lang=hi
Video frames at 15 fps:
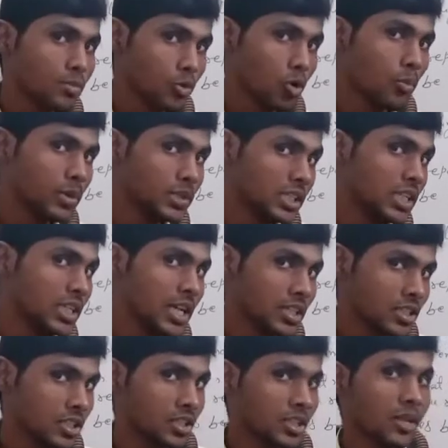प्रॉपर तरीका
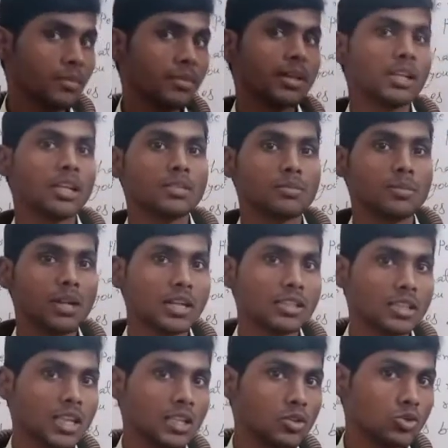से जितना भी क्लास में
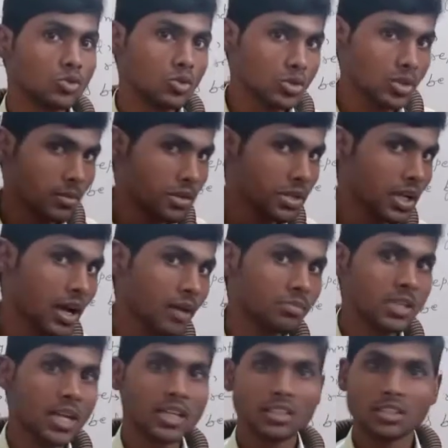आता है दोस्तों सभी का आप
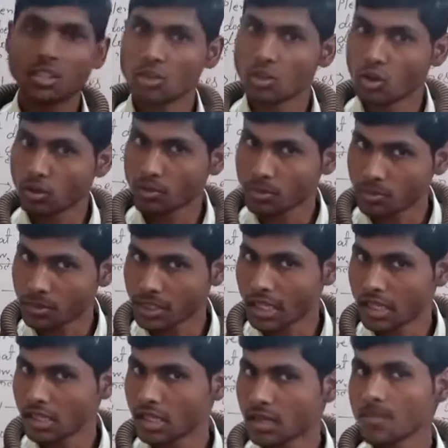क्या कीजिए नोट में
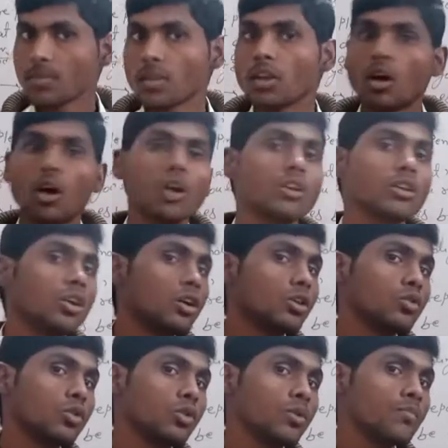बनाइए और नोट
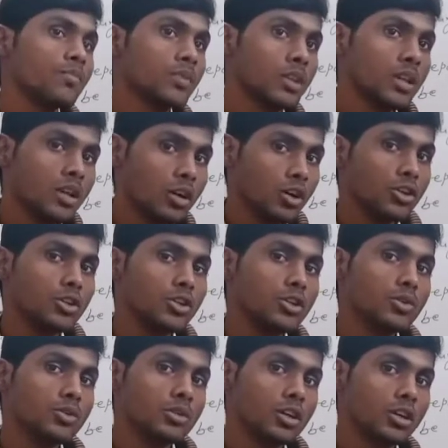को
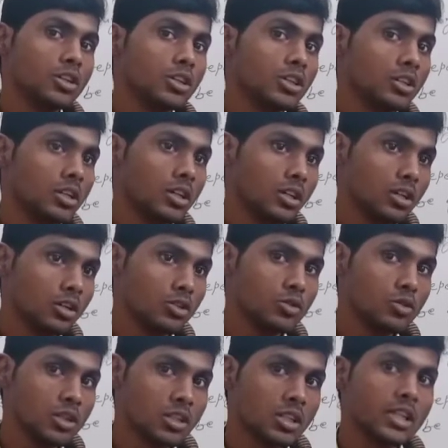कंटिन्यू
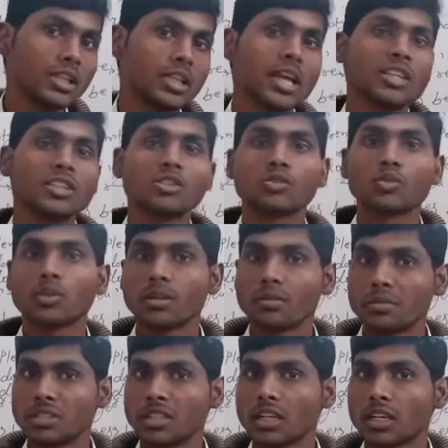कंटिन्यूसली क्या कीजिए इसको
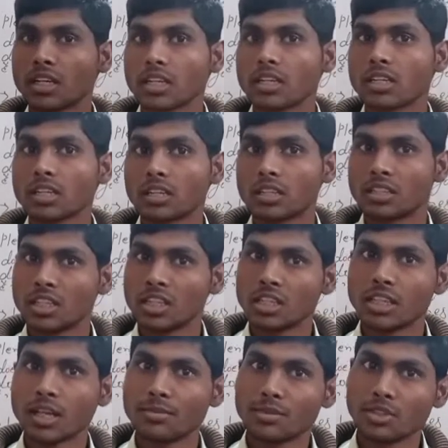रिविजिंग कर थ्री
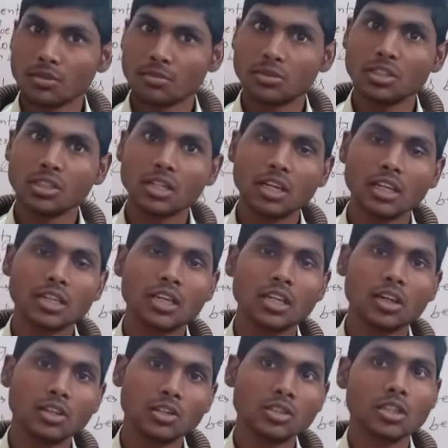टाइम्स रिविजिंग करिए
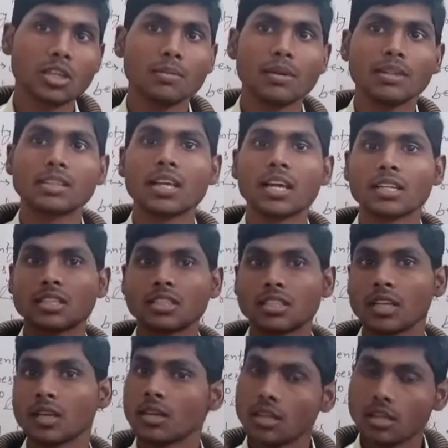और इसके बाद क्या
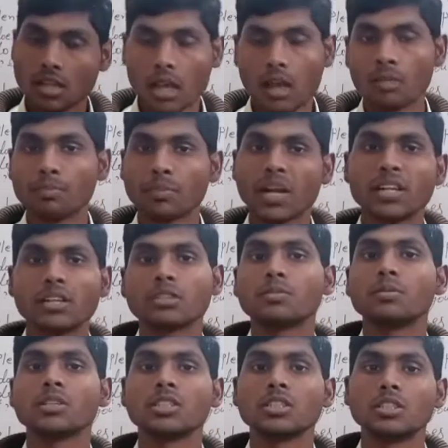कीजिए आप प्रैक्टिस
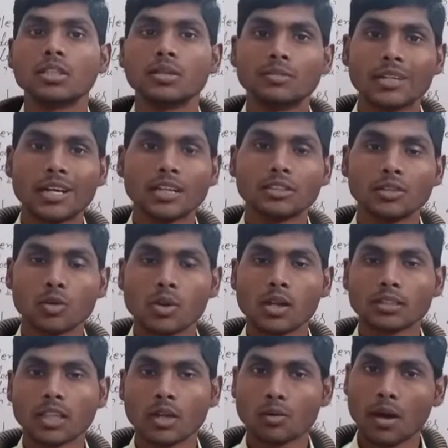भी कीजिए जहाँ जरूर
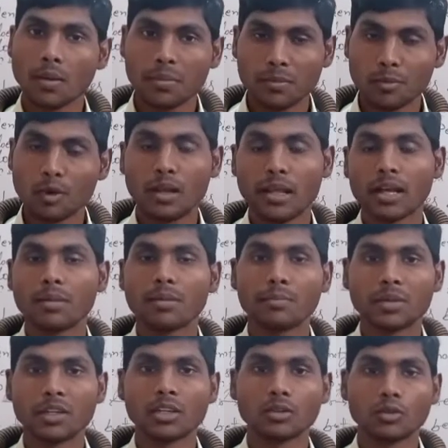लगता है वहाँ पे बोलने का
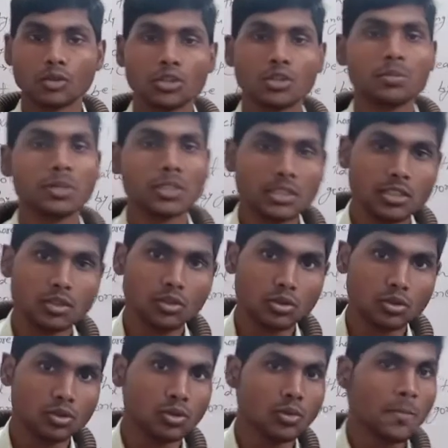भी कोशिश भी कीजिए
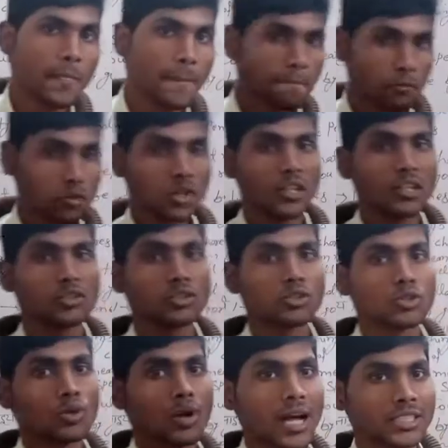दोस्तों तो चलिए
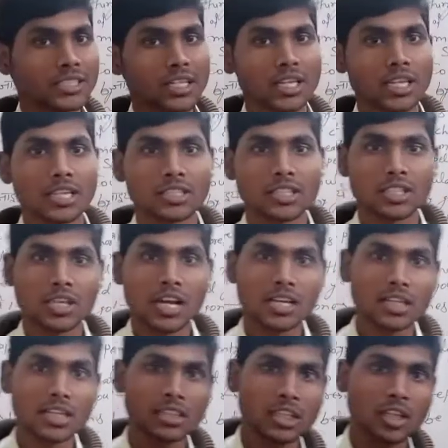दोस्तों आज की क्लास स्टार्ट
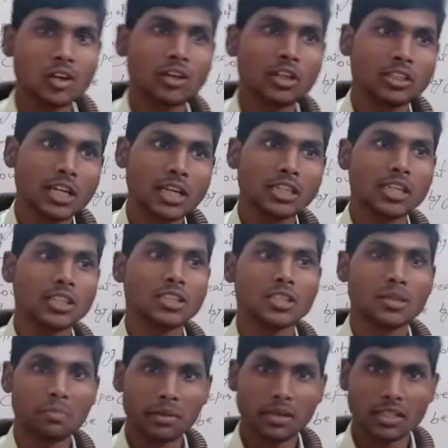करते हैं और स्टार्ट करने से
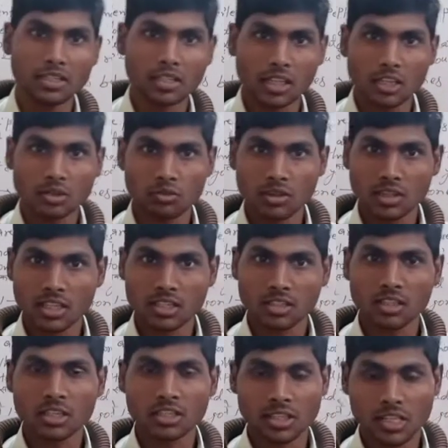पहले इस क्लास को ज़्यादा से
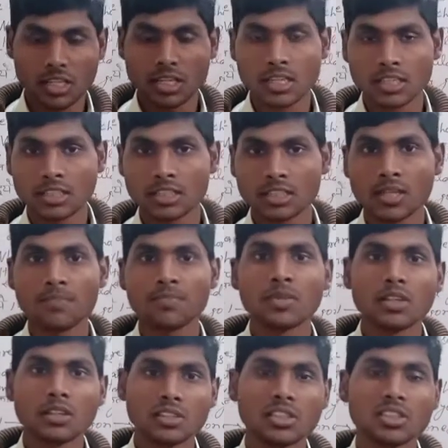ज़्यादा शेयर कर दीजिए
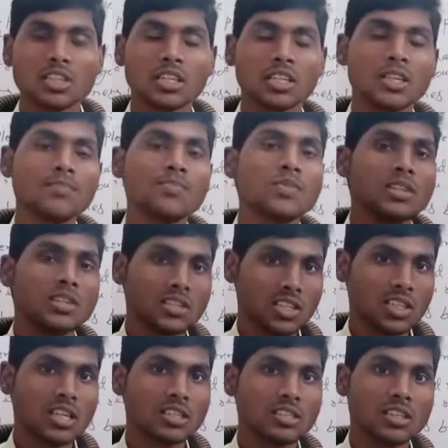जिससे कि
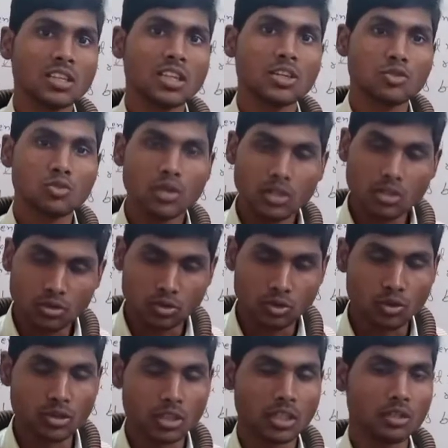ज़्यादा से ज़्यादा स्टूडेंट्स
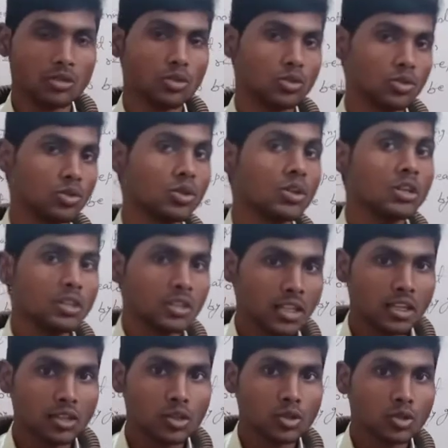जुड़ सके दोस्तों
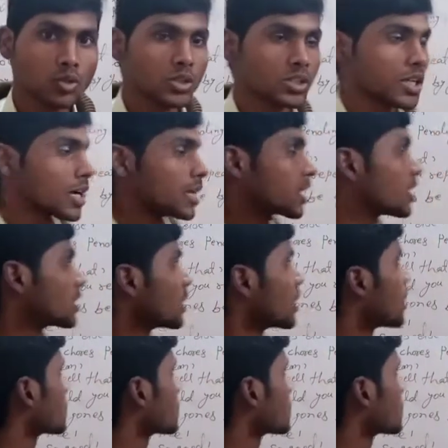चलिए दोस्तों स्टार्ट करते हैं